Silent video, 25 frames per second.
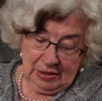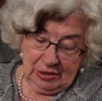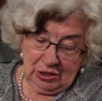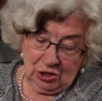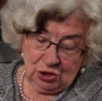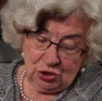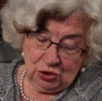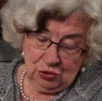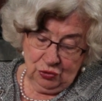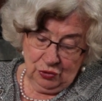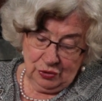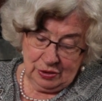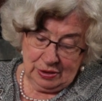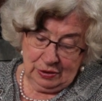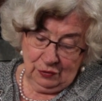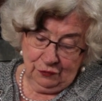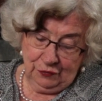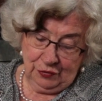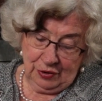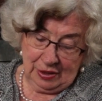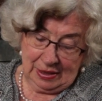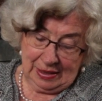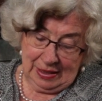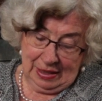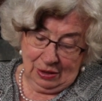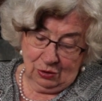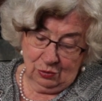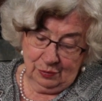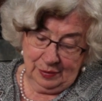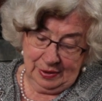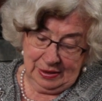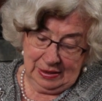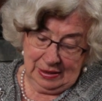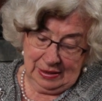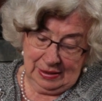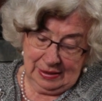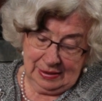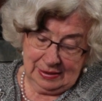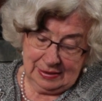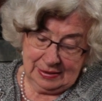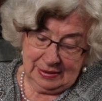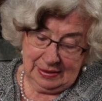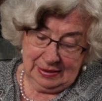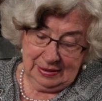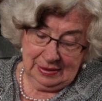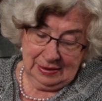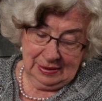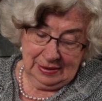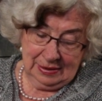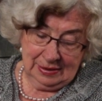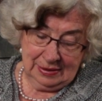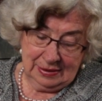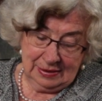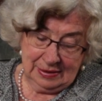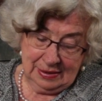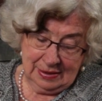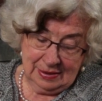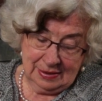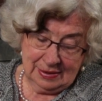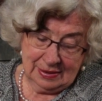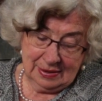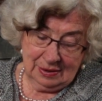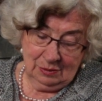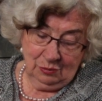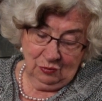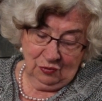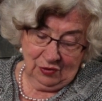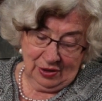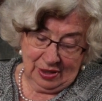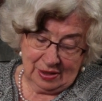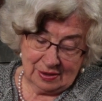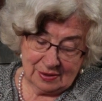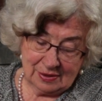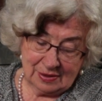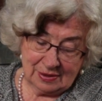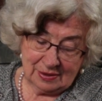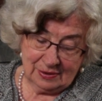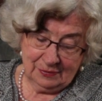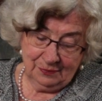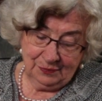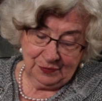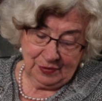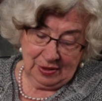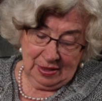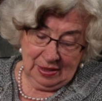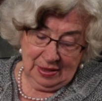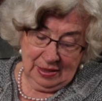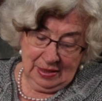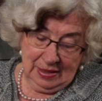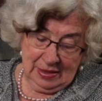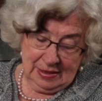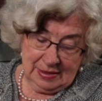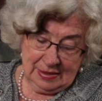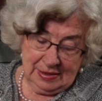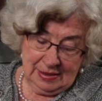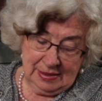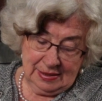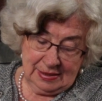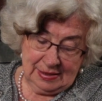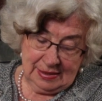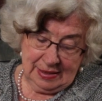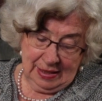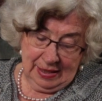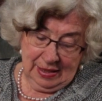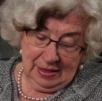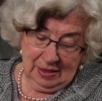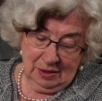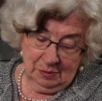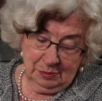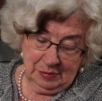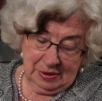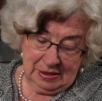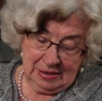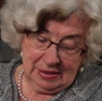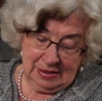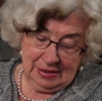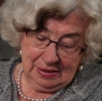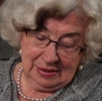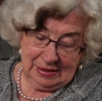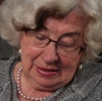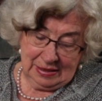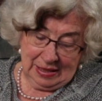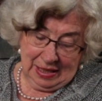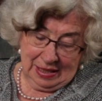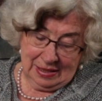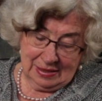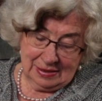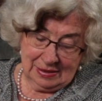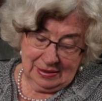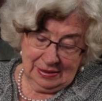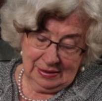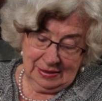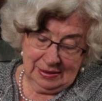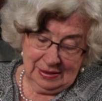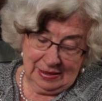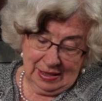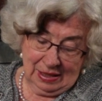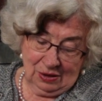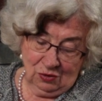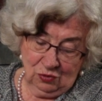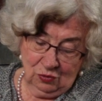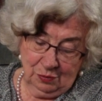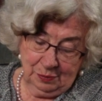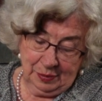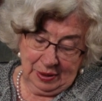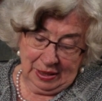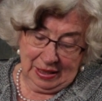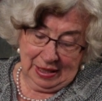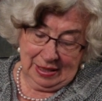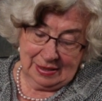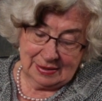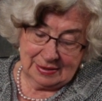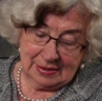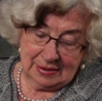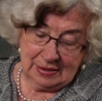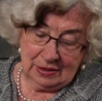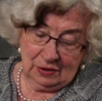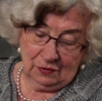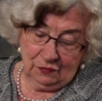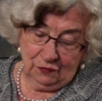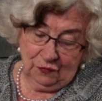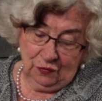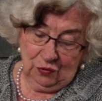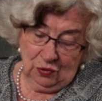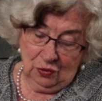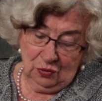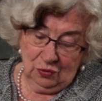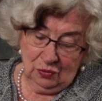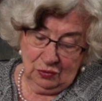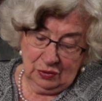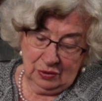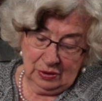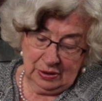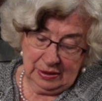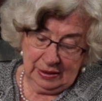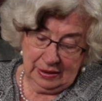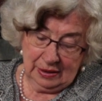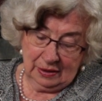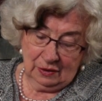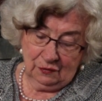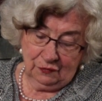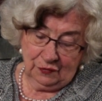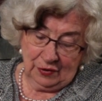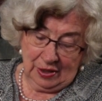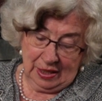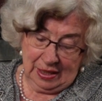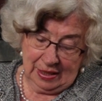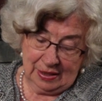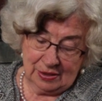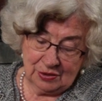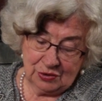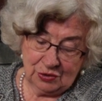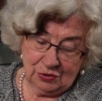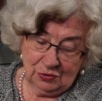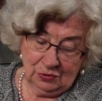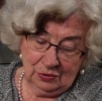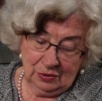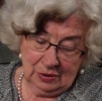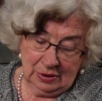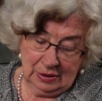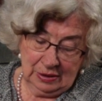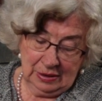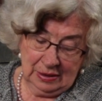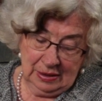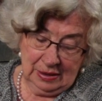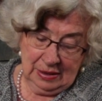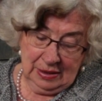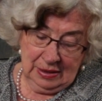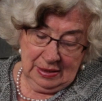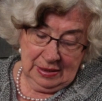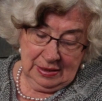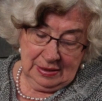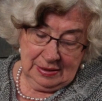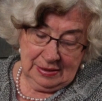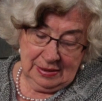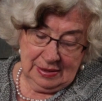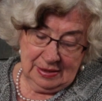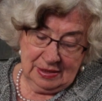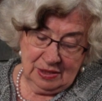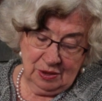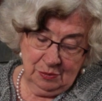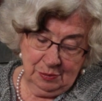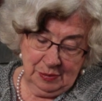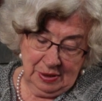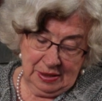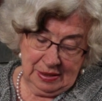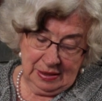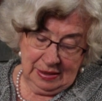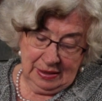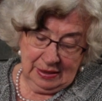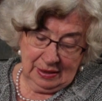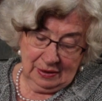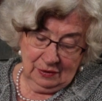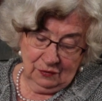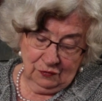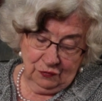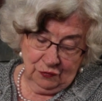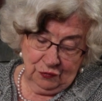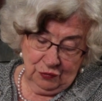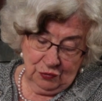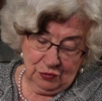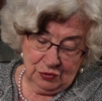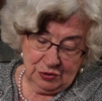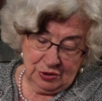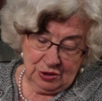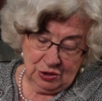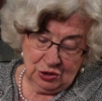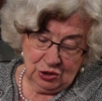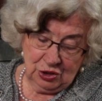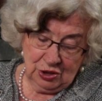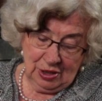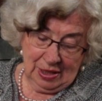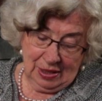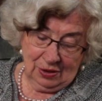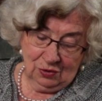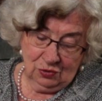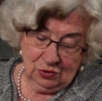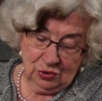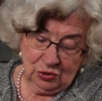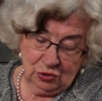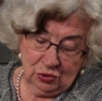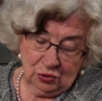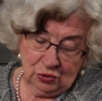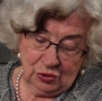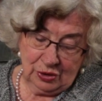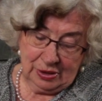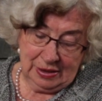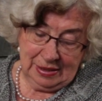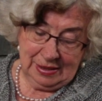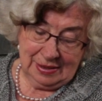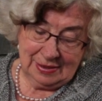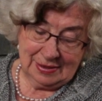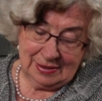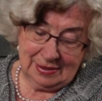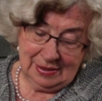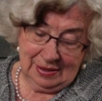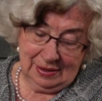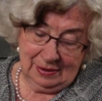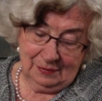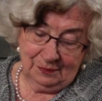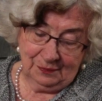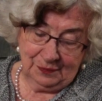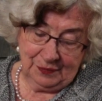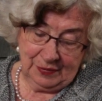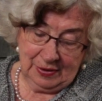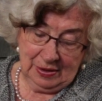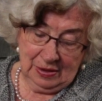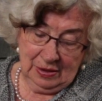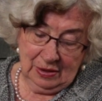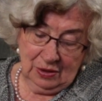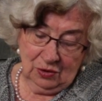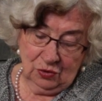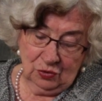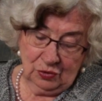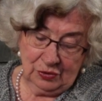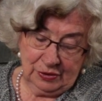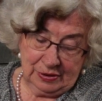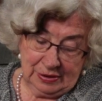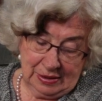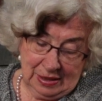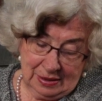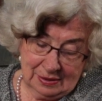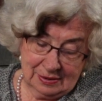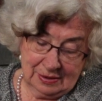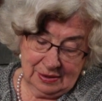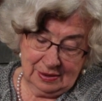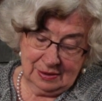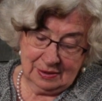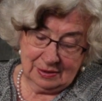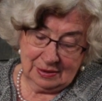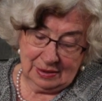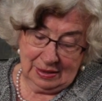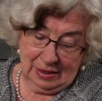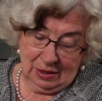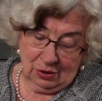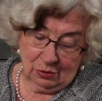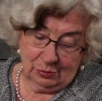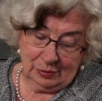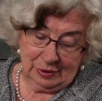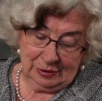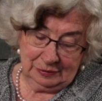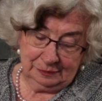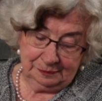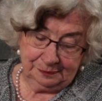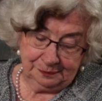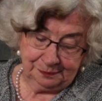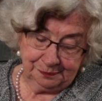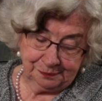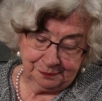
Der Schlüssel für Glaubende liegt hier in diesem Vers. Sie sehen mit ihren geistlichen Augen bereits die Erfüllung ihrer Verheißung, die sie mit ihren physischen Augen noch nicht sehen. Und das ist Glaube.